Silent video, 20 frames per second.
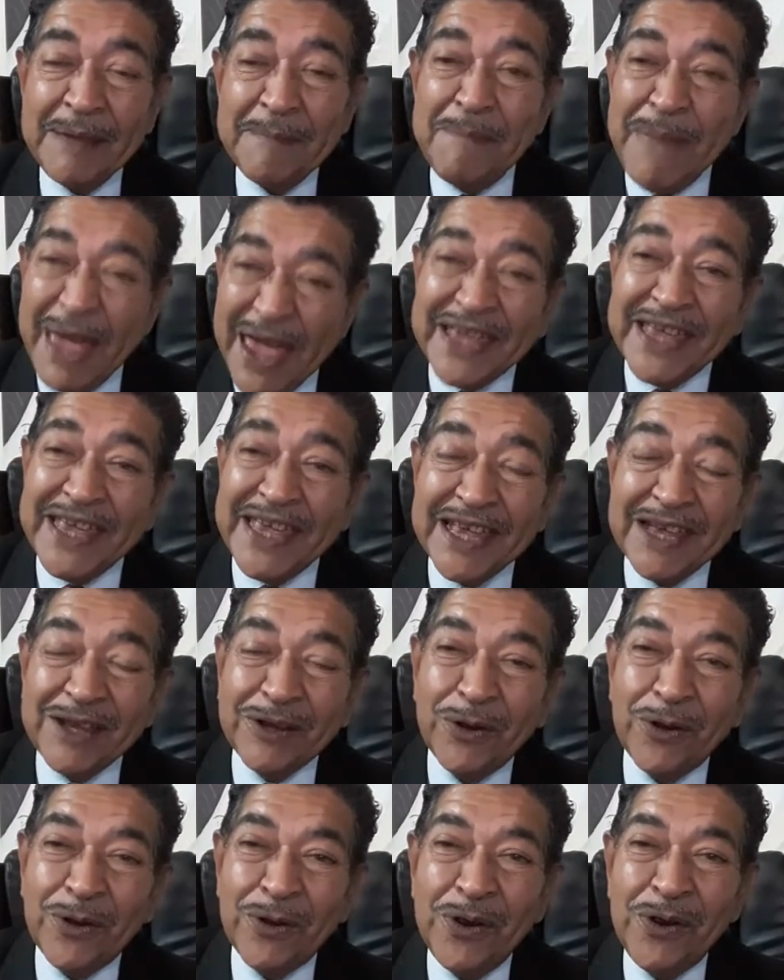
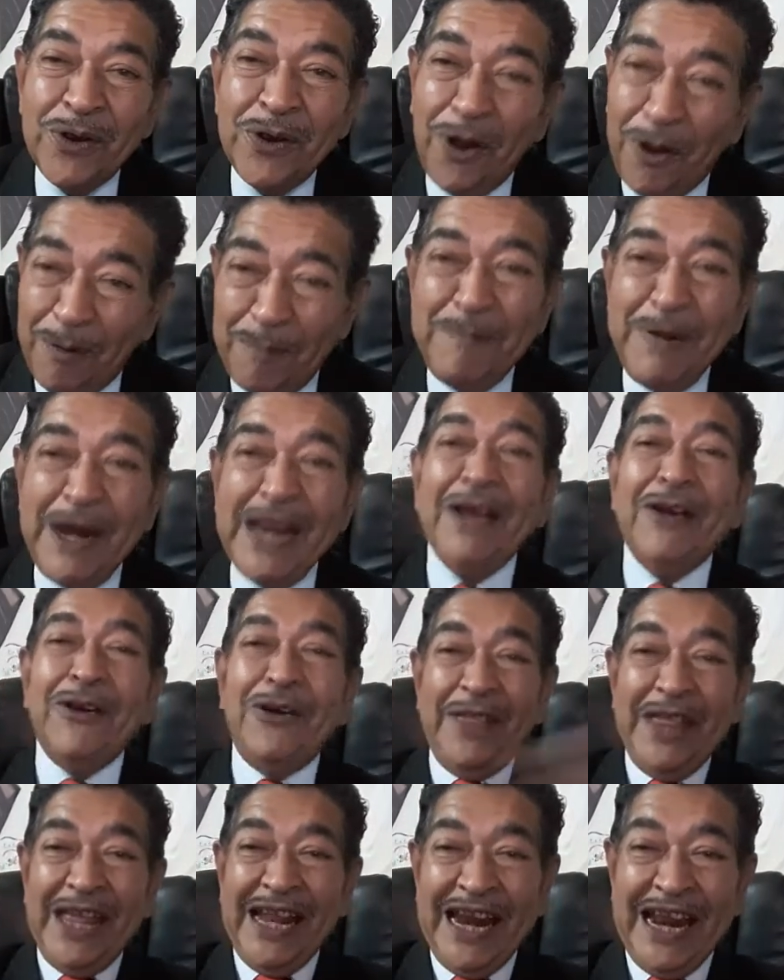México,
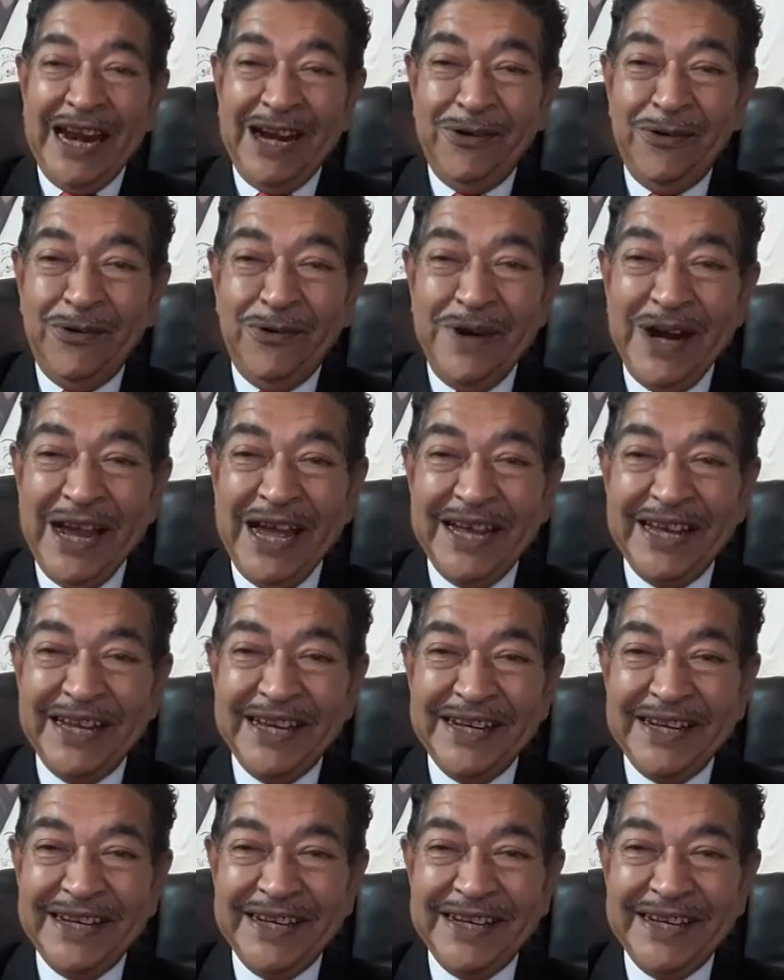ombligo de la luna,